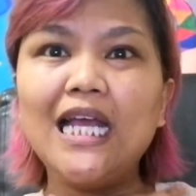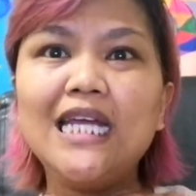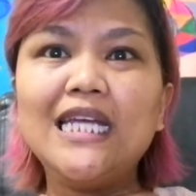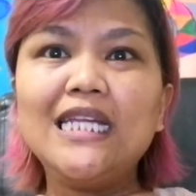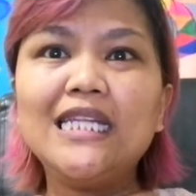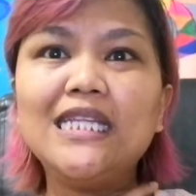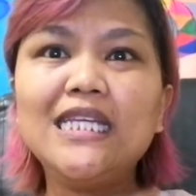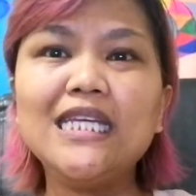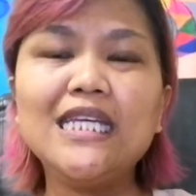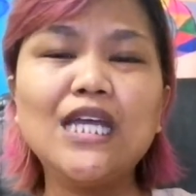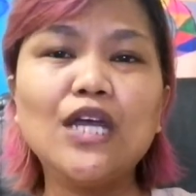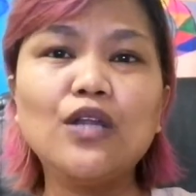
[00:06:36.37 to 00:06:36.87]

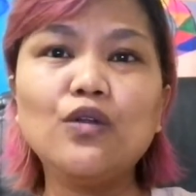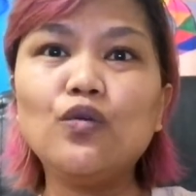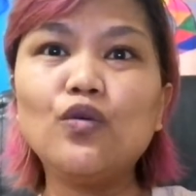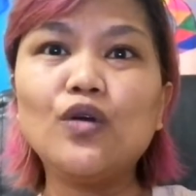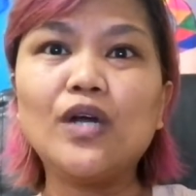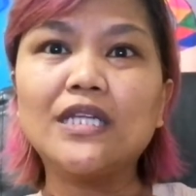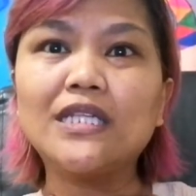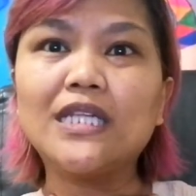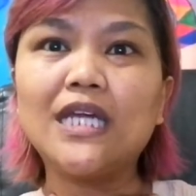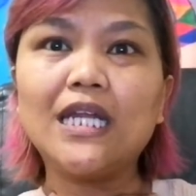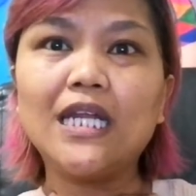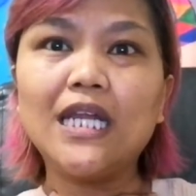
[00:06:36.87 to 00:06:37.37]
Hindi ganun
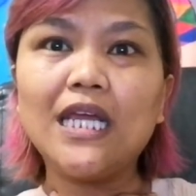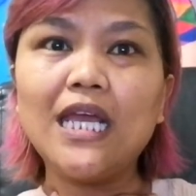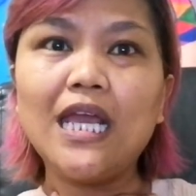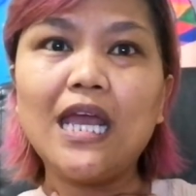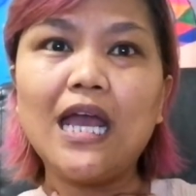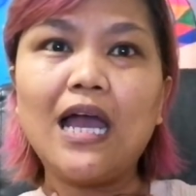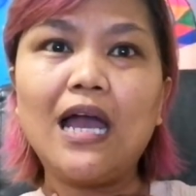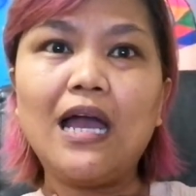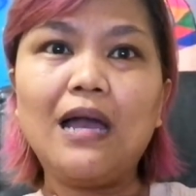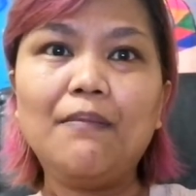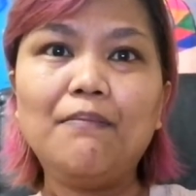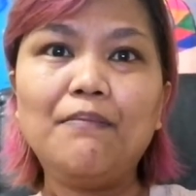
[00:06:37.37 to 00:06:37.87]
kadali
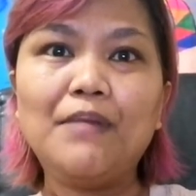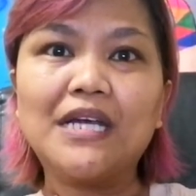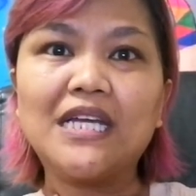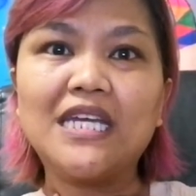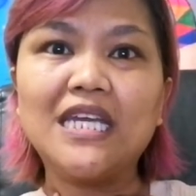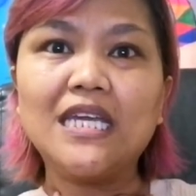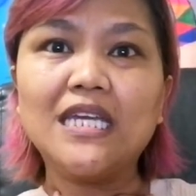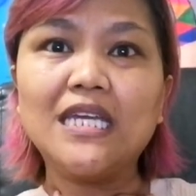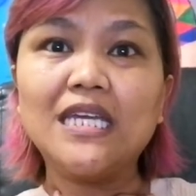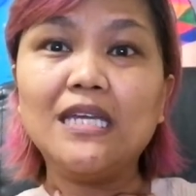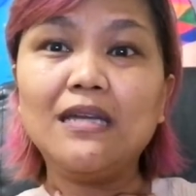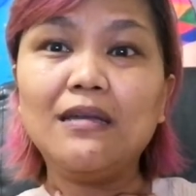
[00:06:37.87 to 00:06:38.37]
ang
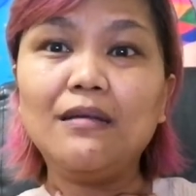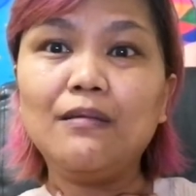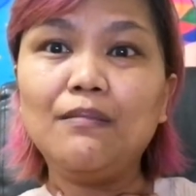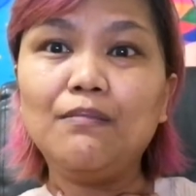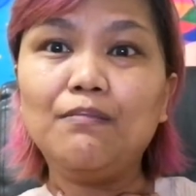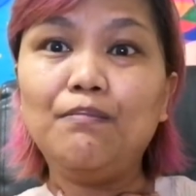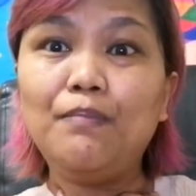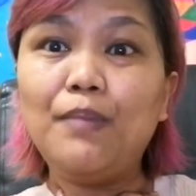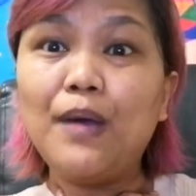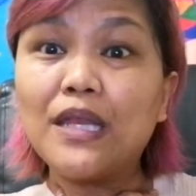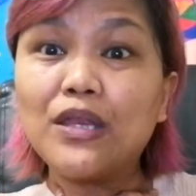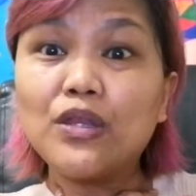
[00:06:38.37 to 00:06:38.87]
maging
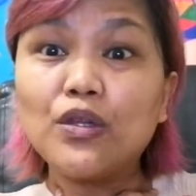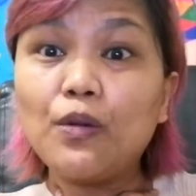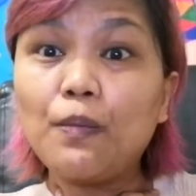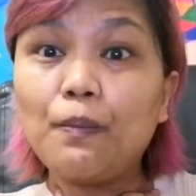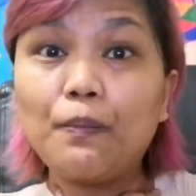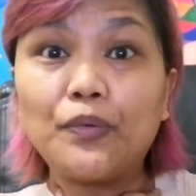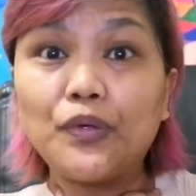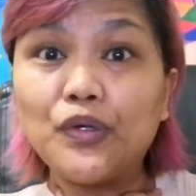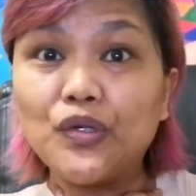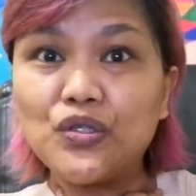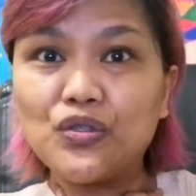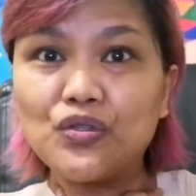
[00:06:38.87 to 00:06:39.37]
better
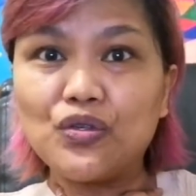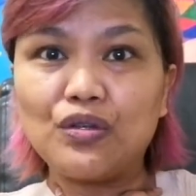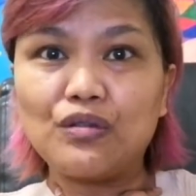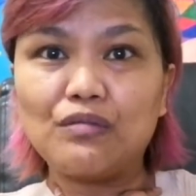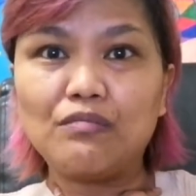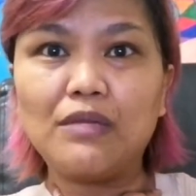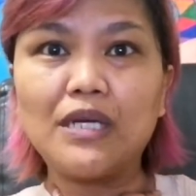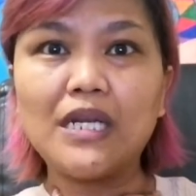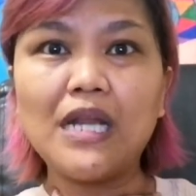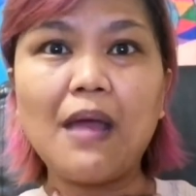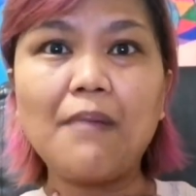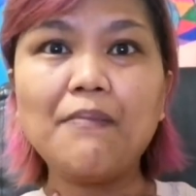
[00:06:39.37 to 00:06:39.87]
person.
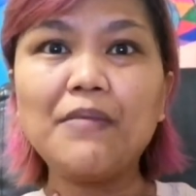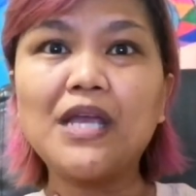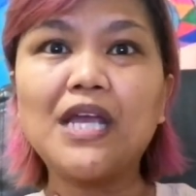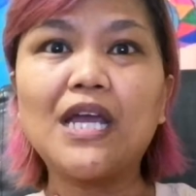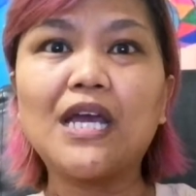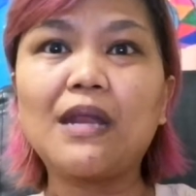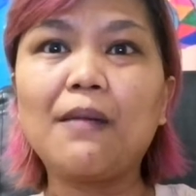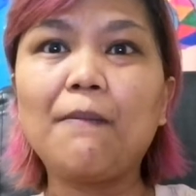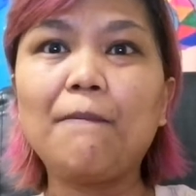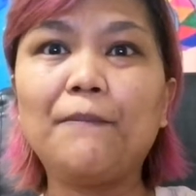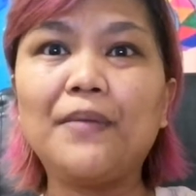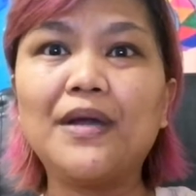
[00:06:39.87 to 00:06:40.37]
Marami
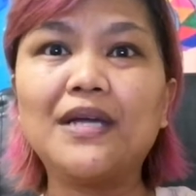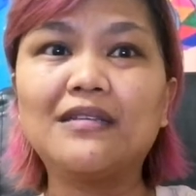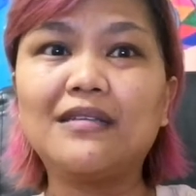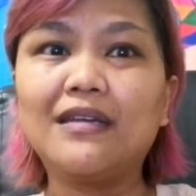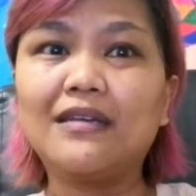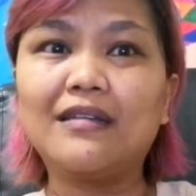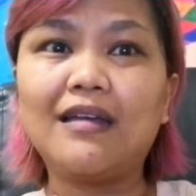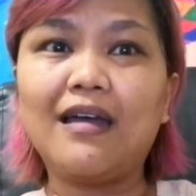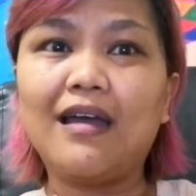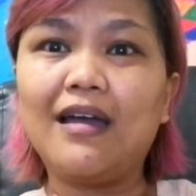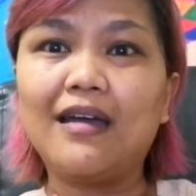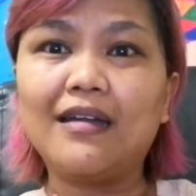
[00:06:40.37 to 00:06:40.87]
ka rin
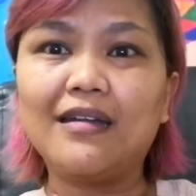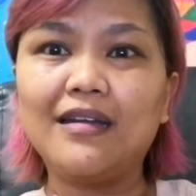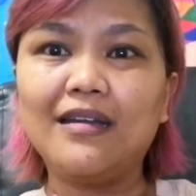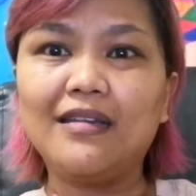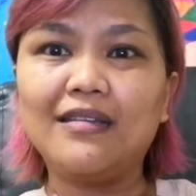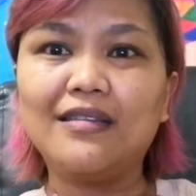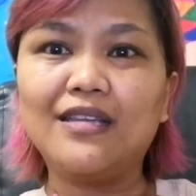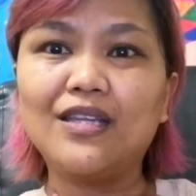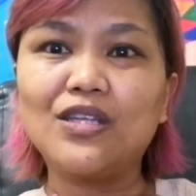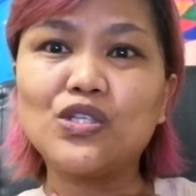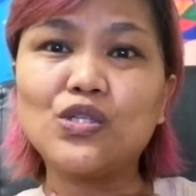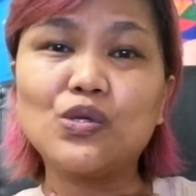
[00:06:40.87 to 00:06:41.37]

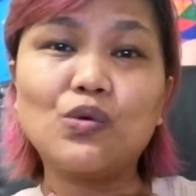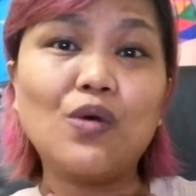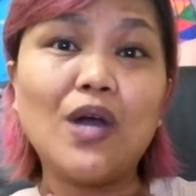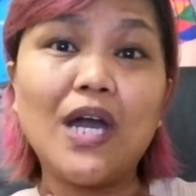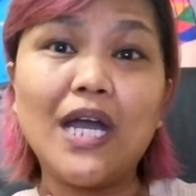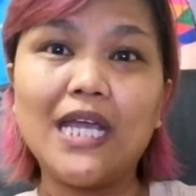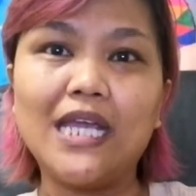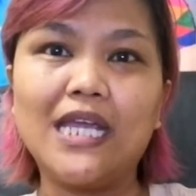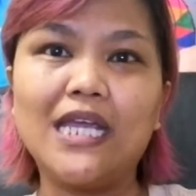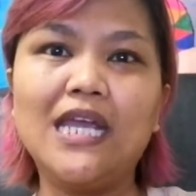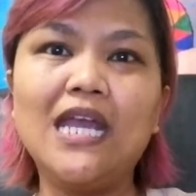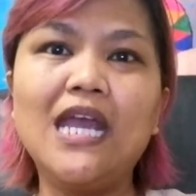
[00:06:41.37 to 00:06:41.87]
pagdadaanan. That's
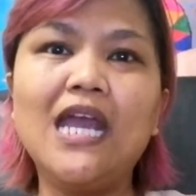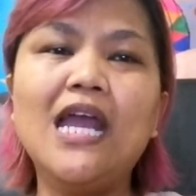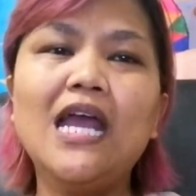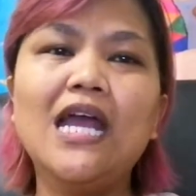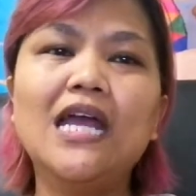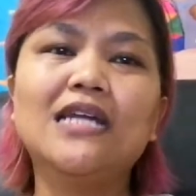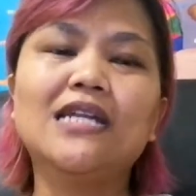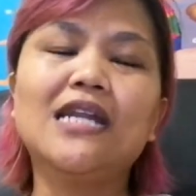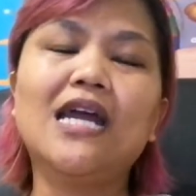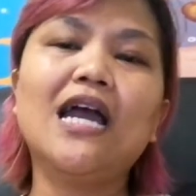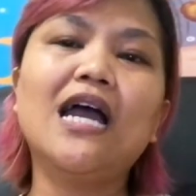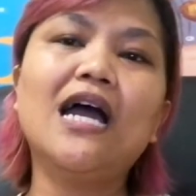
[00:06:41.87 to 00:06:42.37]
why
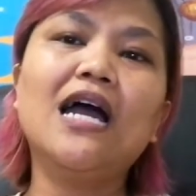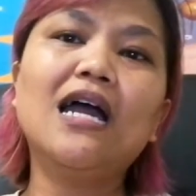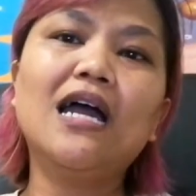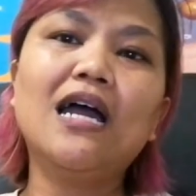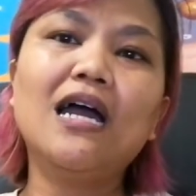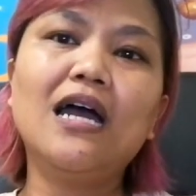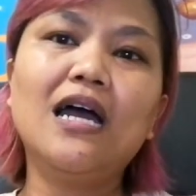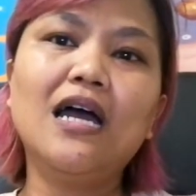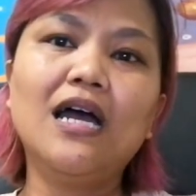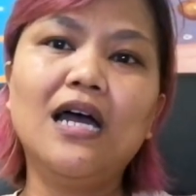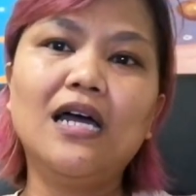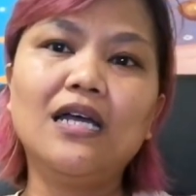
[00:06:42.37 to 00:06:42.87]

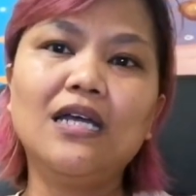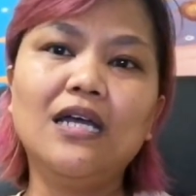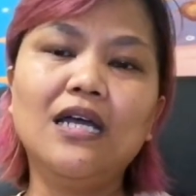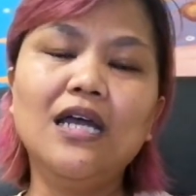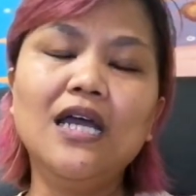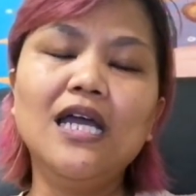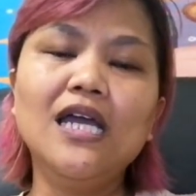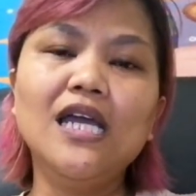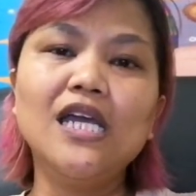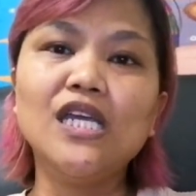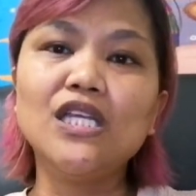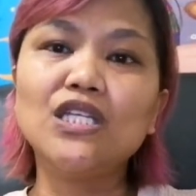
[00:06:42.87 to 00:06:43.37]

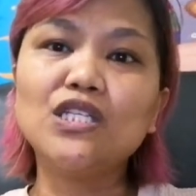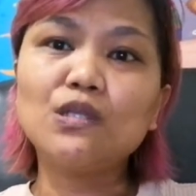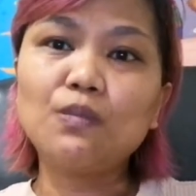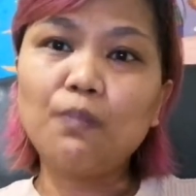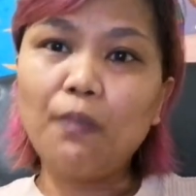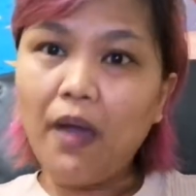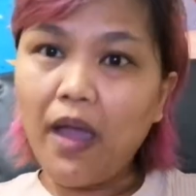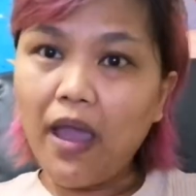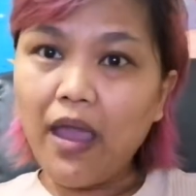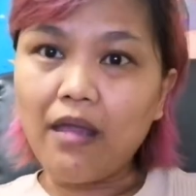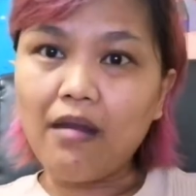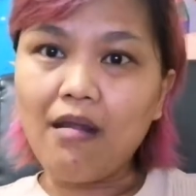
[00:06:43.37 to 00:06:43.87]

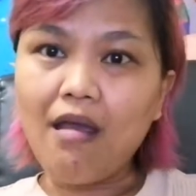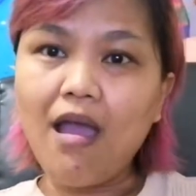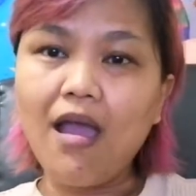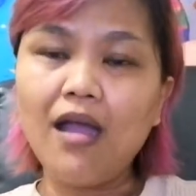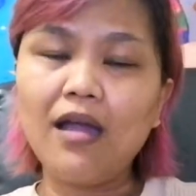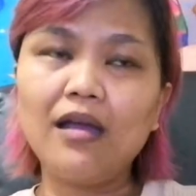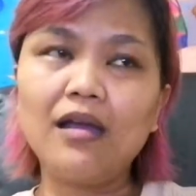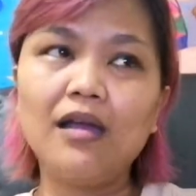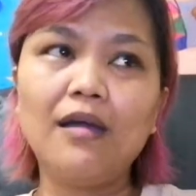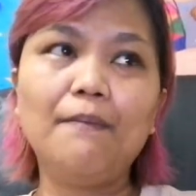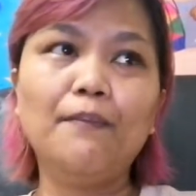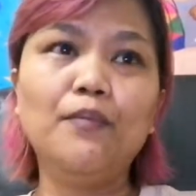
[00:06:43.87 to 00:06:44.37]
nakaka-inspire
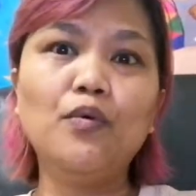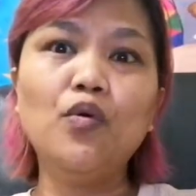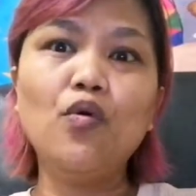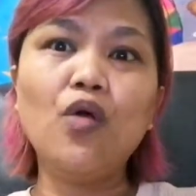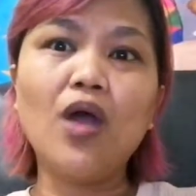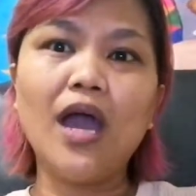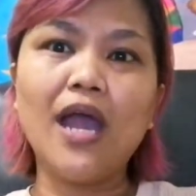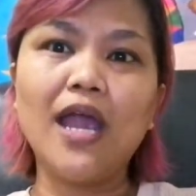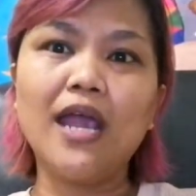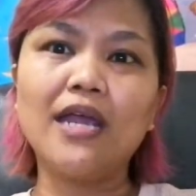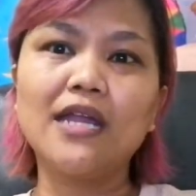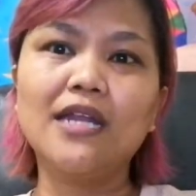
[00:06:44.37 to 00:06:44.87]
ang ah,
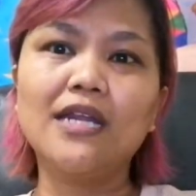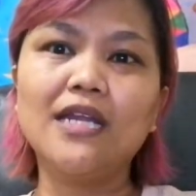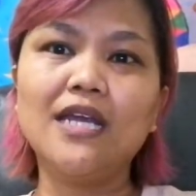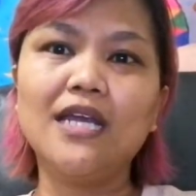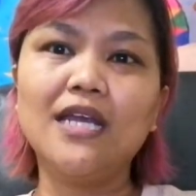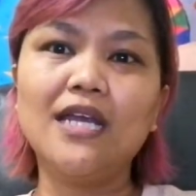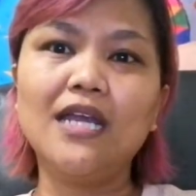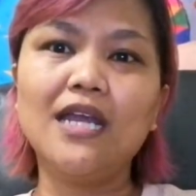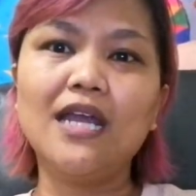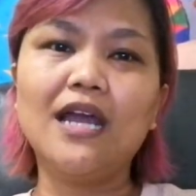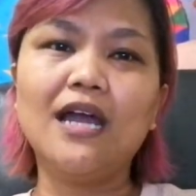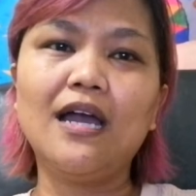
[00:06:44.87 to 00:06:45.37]
buhay
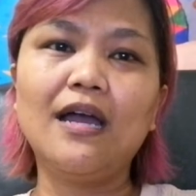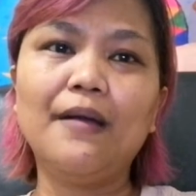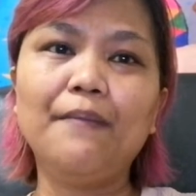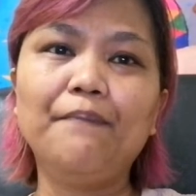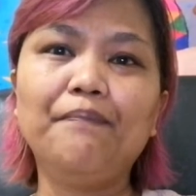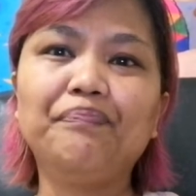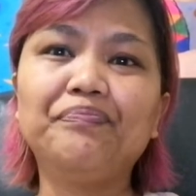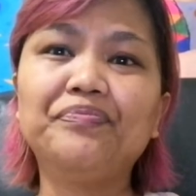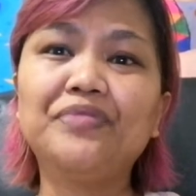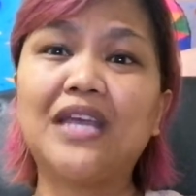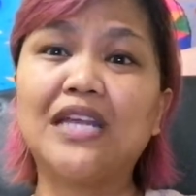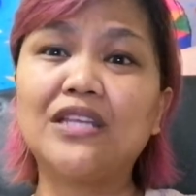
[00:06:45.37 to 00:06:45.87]
ni
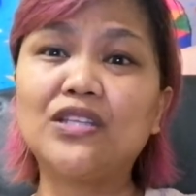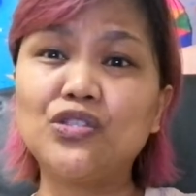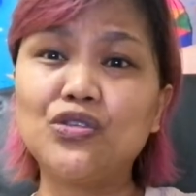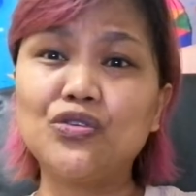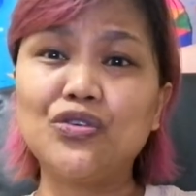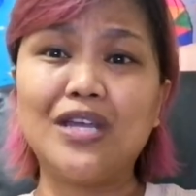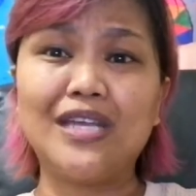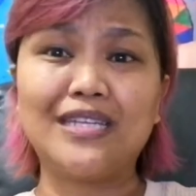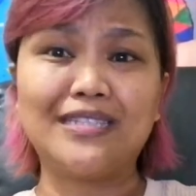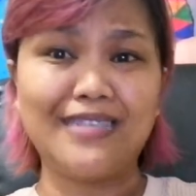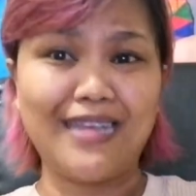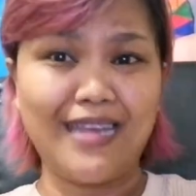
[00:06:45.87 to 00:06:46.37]
um,
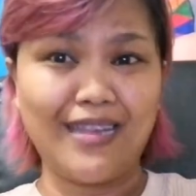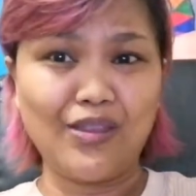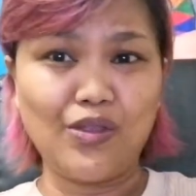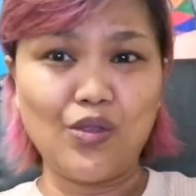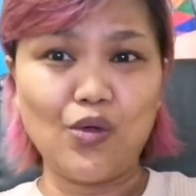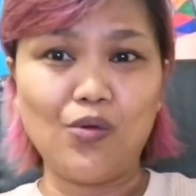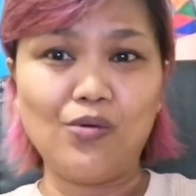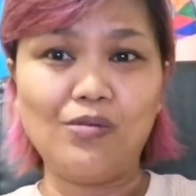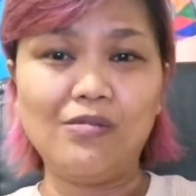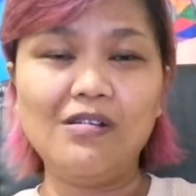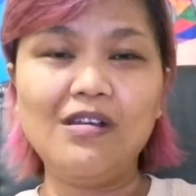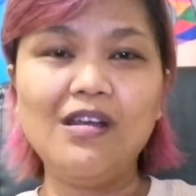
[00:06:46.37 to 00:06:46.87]
Tatsuya
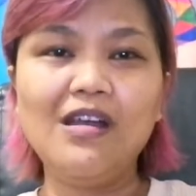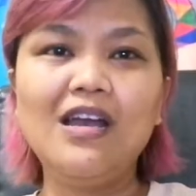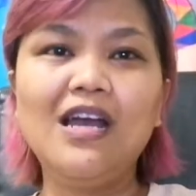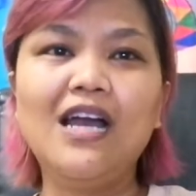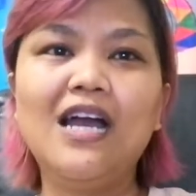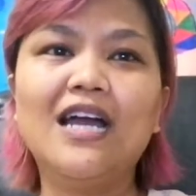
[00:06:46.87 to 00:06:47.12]
Sendo.